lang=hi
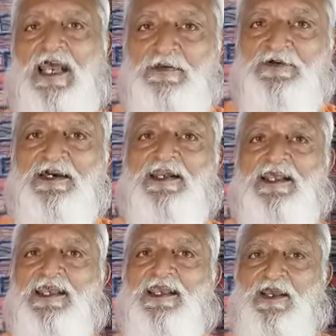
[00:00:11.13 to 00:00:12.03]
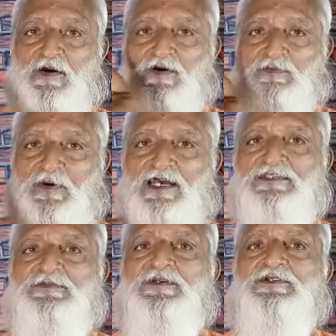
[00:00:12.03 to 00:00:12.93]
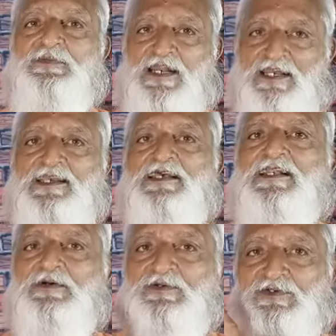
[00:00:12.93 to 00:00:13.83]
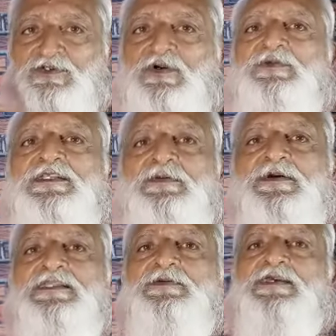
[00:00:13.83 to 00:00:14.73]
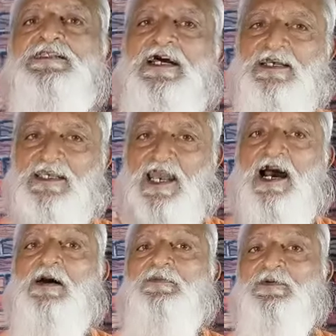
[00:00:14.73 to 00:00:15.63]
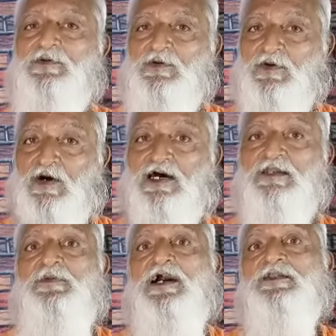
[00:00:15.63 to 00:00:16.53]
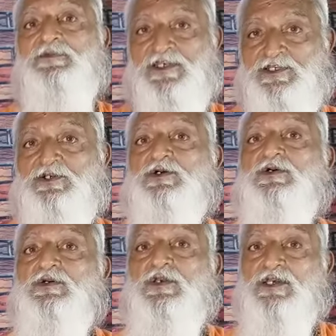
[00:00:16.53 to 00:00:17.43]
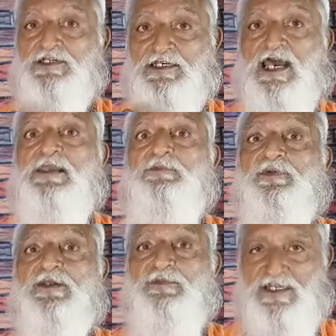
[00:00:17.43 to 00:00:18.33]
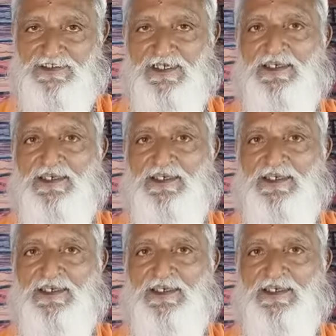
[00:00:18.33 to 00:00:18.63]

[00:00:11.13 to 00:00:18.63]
कर लें और पास में जो बेल आइकन है उसको भी दबा दें ताकि आपको हर बार वीडियो टाइम पर मिल सके